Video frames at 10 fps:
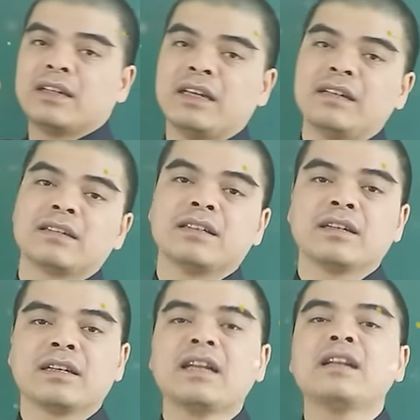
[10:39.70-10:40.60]
để được gì
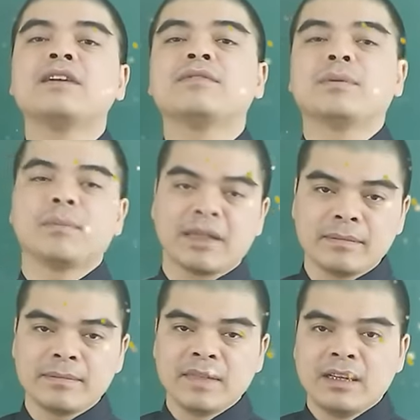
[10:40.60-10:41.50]
cắt lợi và may
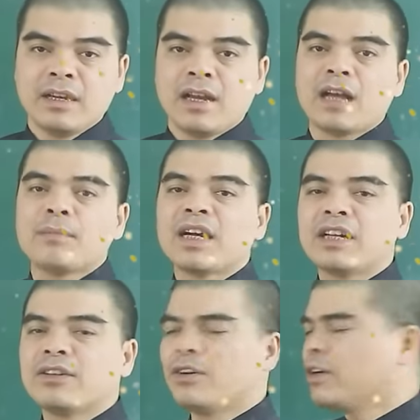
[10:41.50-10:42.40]
mắn à, bên
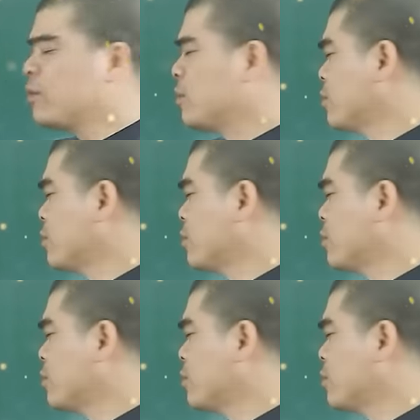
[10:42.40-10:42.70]
cạnh đó cũng